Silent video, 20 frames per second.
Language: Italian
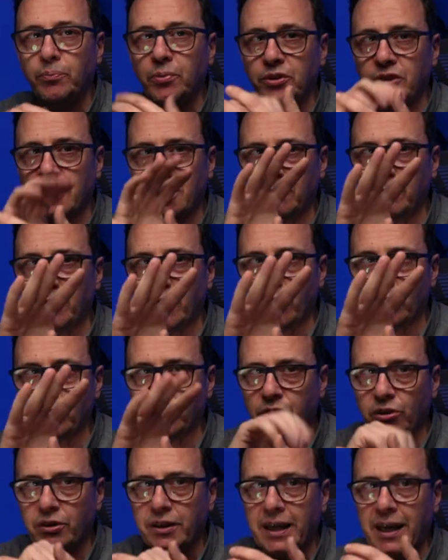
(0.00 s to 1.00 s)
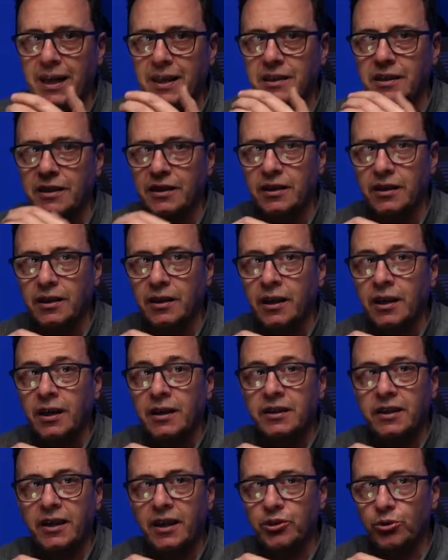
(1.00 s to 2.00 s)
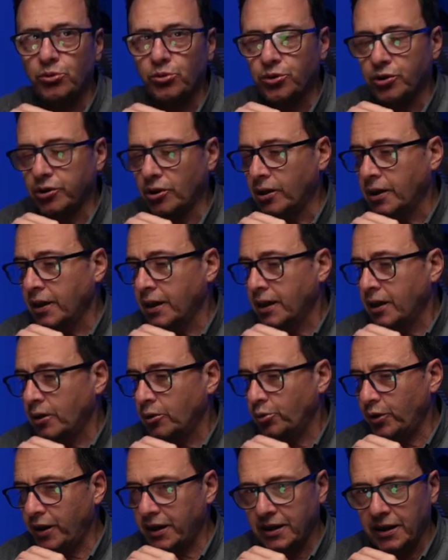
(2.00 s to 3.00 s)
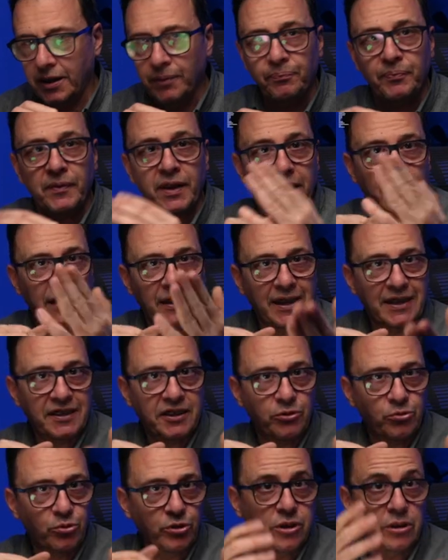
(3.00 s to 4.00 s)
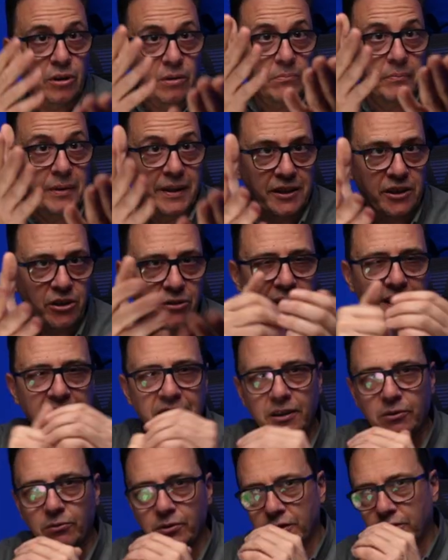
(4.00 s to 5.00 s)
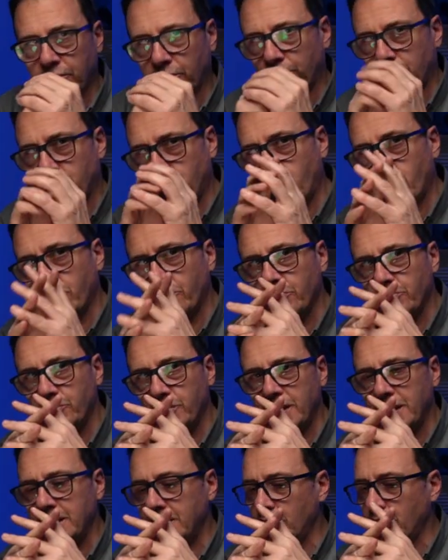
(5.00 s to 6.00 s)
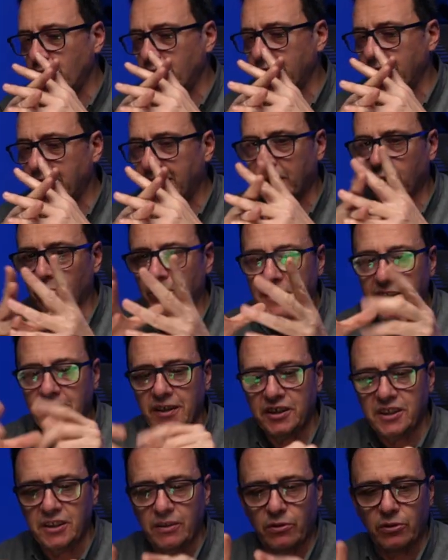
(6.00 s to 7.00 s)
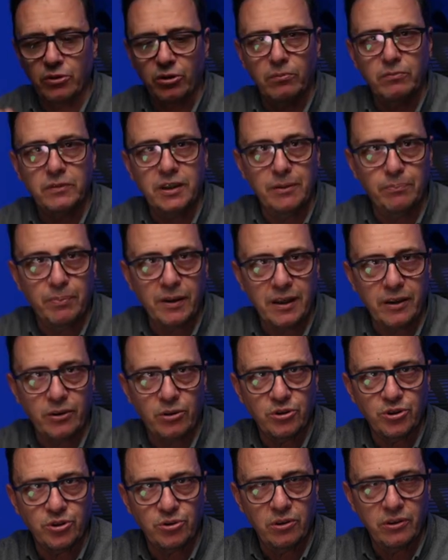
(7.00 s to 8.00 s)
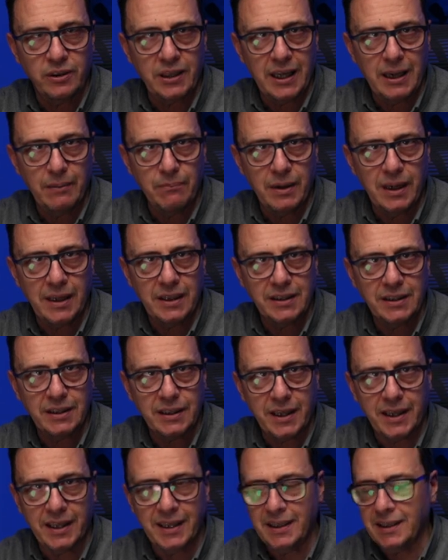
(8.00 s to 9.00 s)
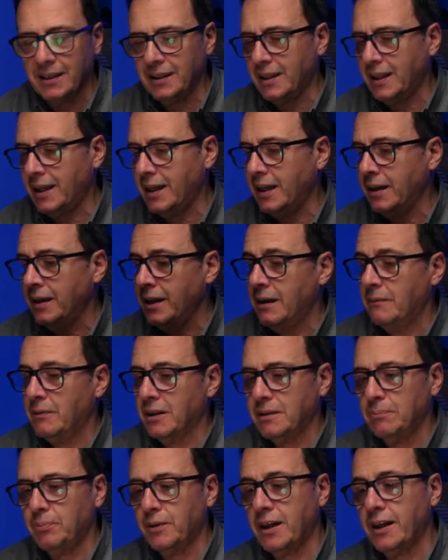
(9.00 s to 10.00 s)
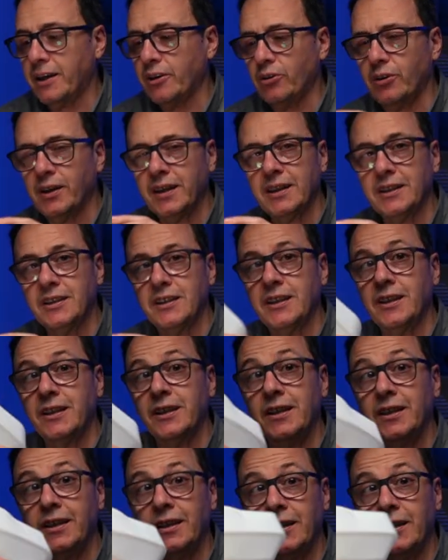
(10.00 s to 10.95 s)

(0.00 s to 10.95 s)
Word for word: potrebbero tornarti d'aiuto. Quindi innanzitutto ben ritrovati in questo nuovo video e come ti dicevo non ti parlerò solo dell'ML30 ma ti parlerò anche di